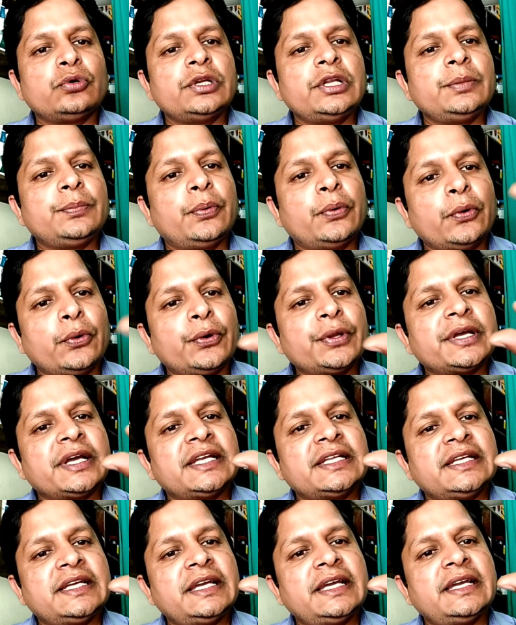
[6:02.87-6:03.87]
गोली फोड़
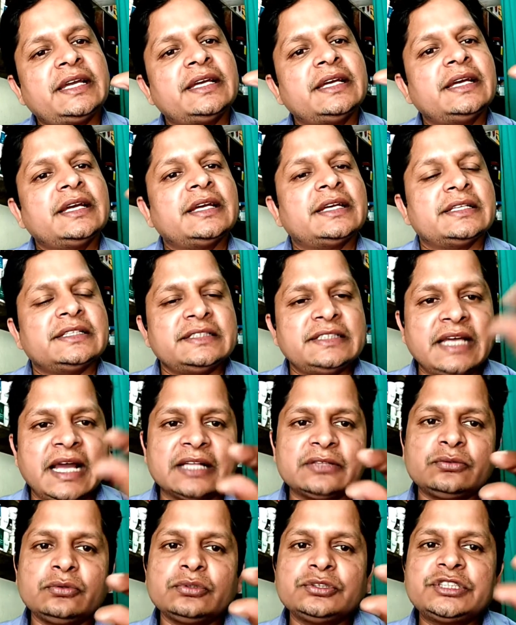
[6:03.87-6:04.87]
करके या
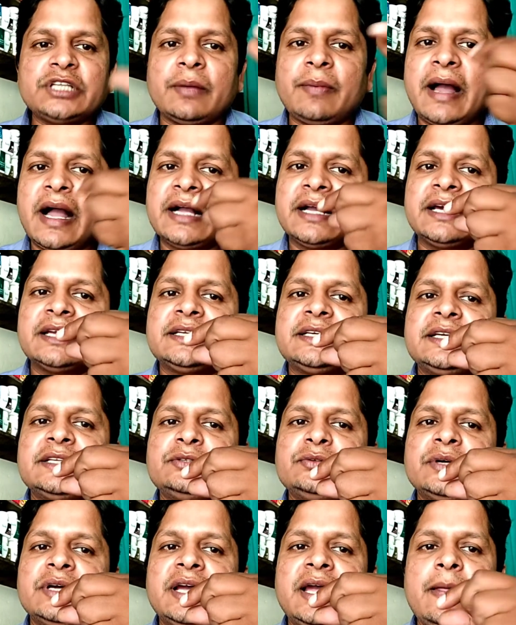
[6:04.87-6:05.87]
तो चबा करके
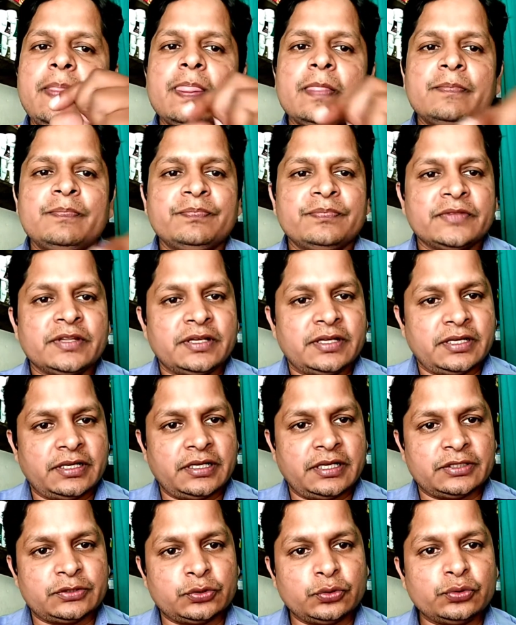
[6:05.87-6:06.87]
जो है
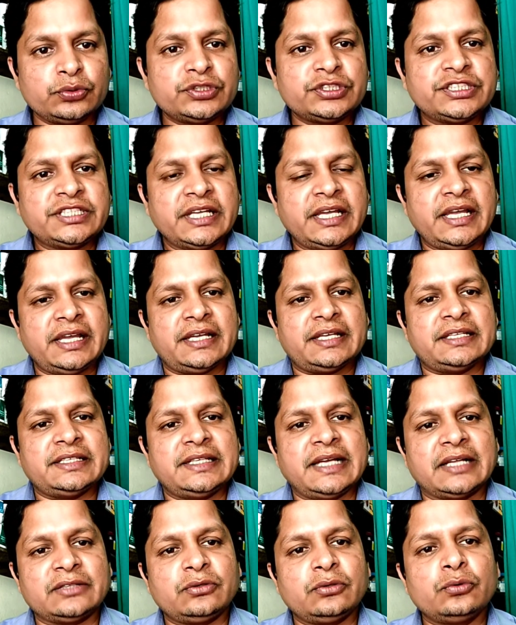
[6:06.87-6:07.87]
दूध से
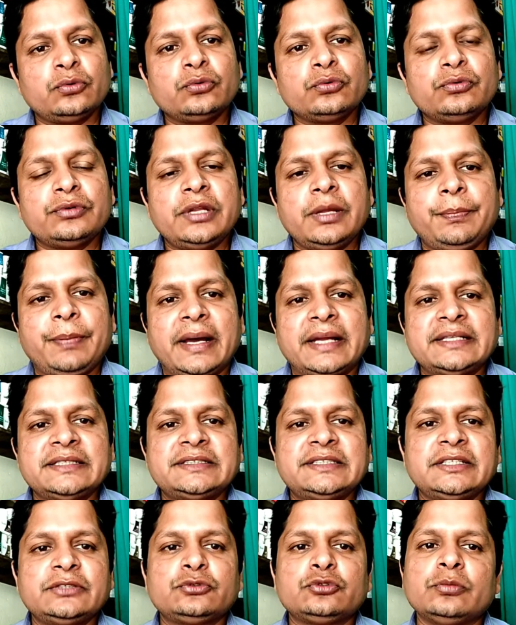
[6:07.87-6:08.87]
या तो गुनगुने पानी
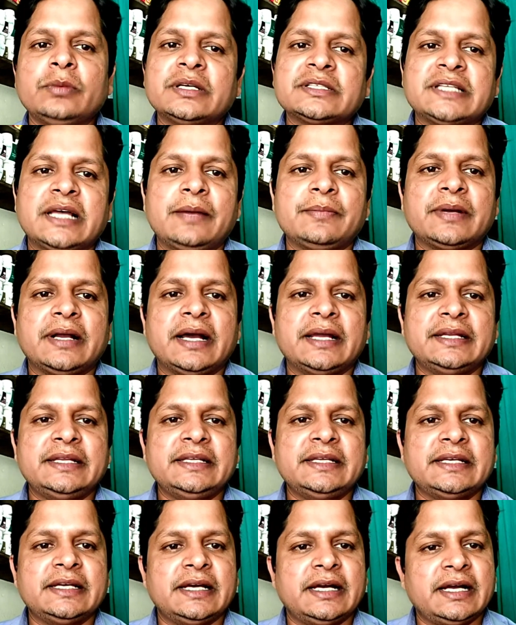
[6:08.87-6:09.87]
से सुबह शाम खानी
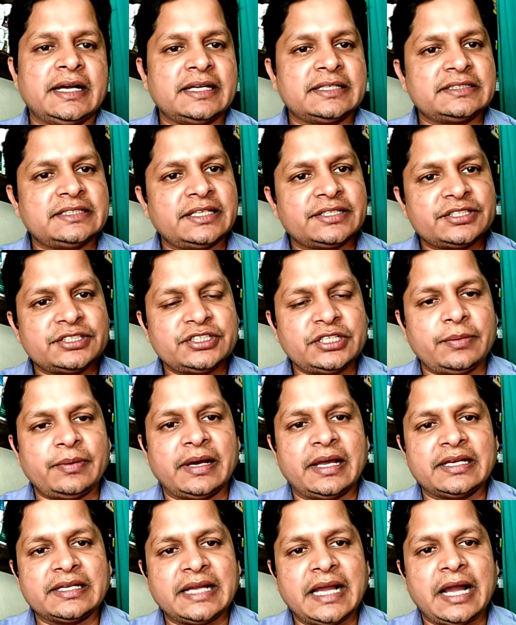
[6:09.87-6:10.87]
है अगर दर्द जब
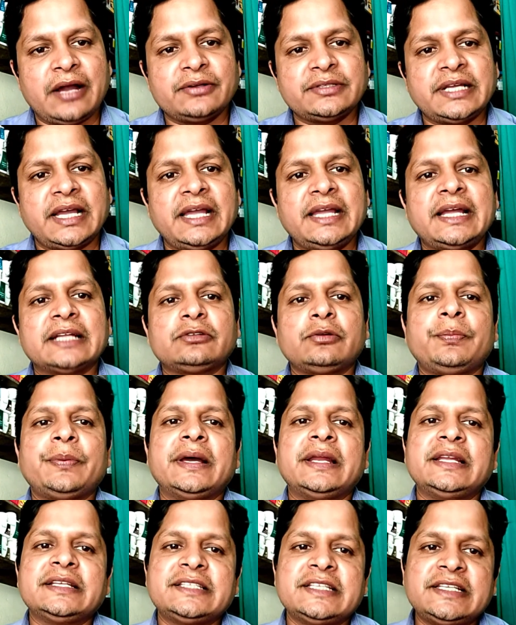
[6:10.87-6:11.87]
हल्का हो जाए या तो
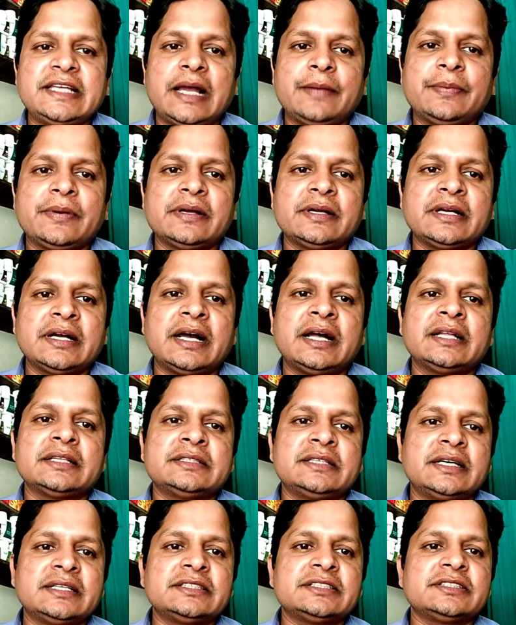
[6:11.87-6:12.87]
पहले से ही आपका
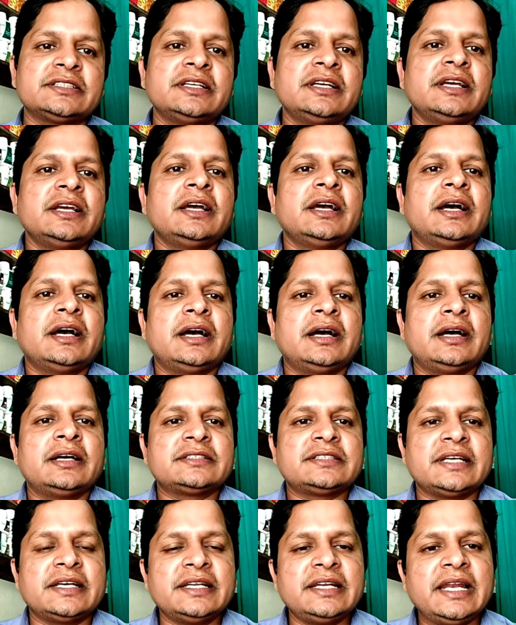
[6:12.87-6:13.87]
दर्द
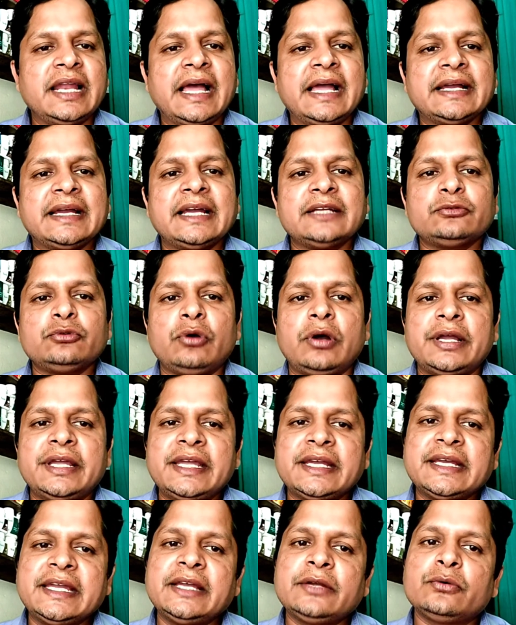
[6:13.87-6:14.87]
सहने लायक है तो
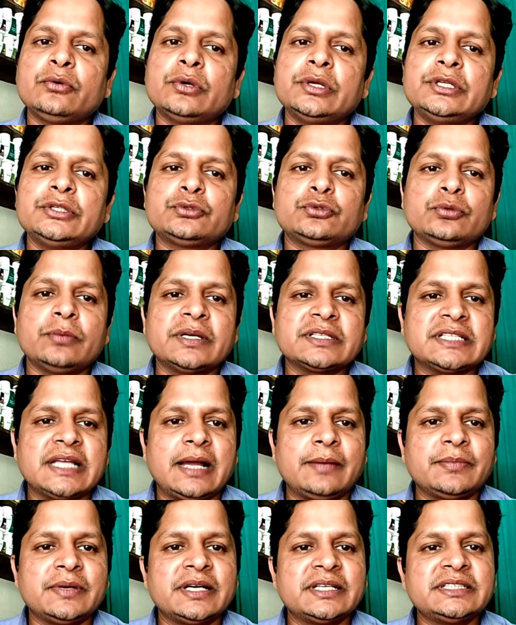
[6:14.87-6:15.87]
एक एक गोली सुबह
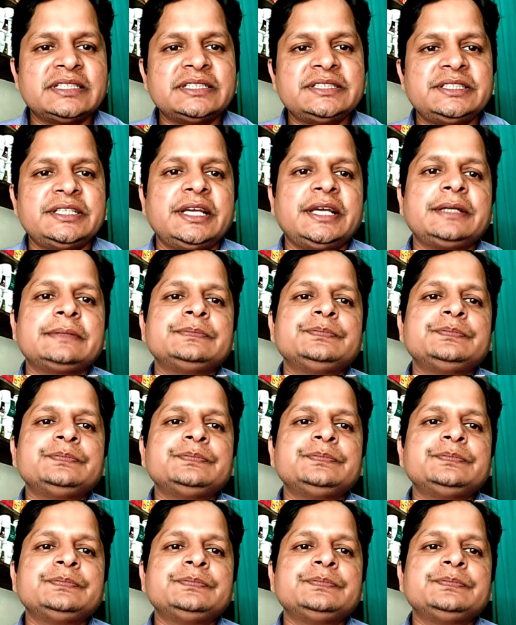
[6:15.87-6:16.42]
शाम कर दीजिए